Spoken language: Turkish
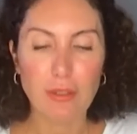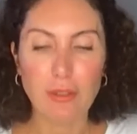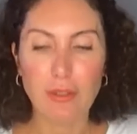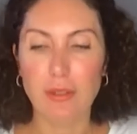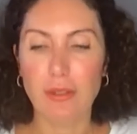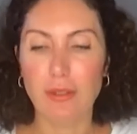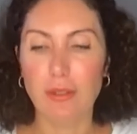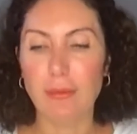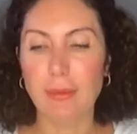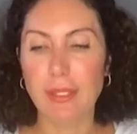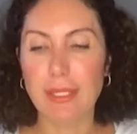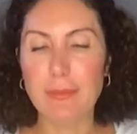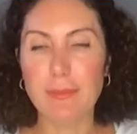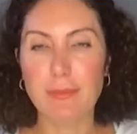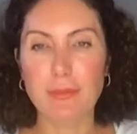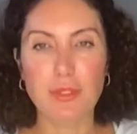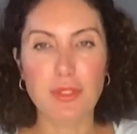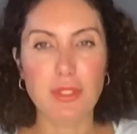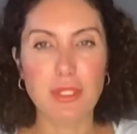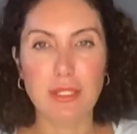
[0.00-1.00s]
Ee,
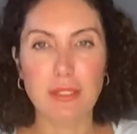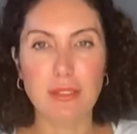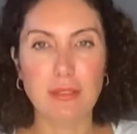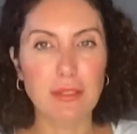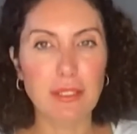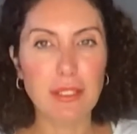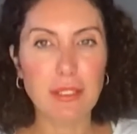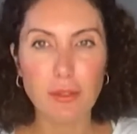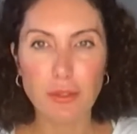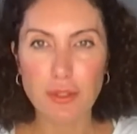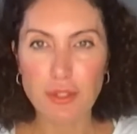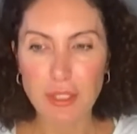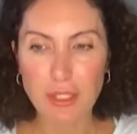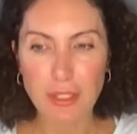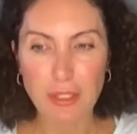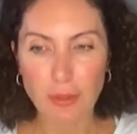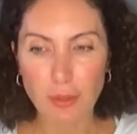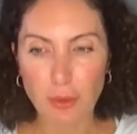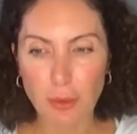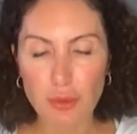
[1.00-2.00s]
benim işte yıllar
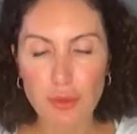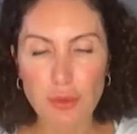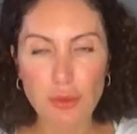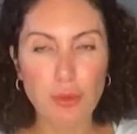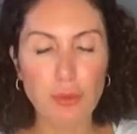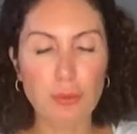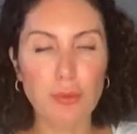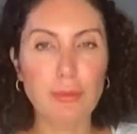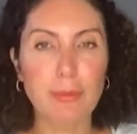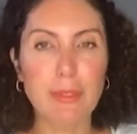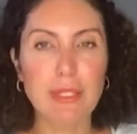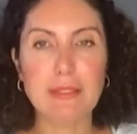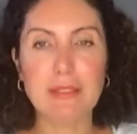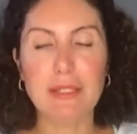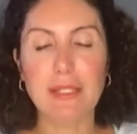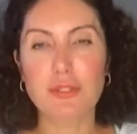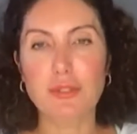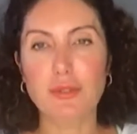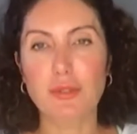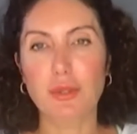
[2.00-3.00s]
önce yolculuğumun
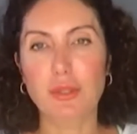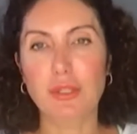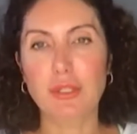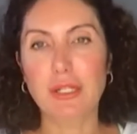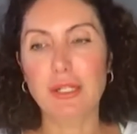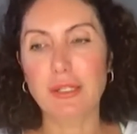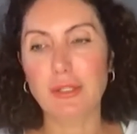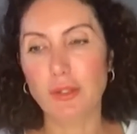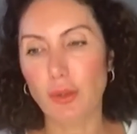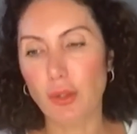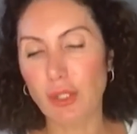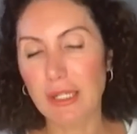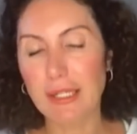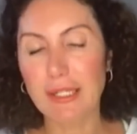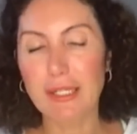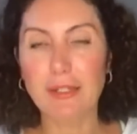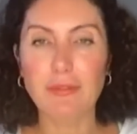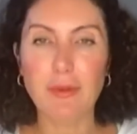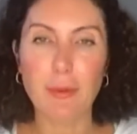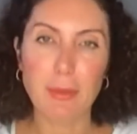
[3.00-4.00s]
meditasyonla, yoga
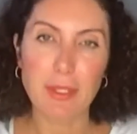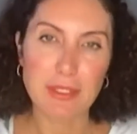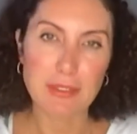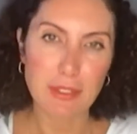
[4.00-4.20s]
ile ve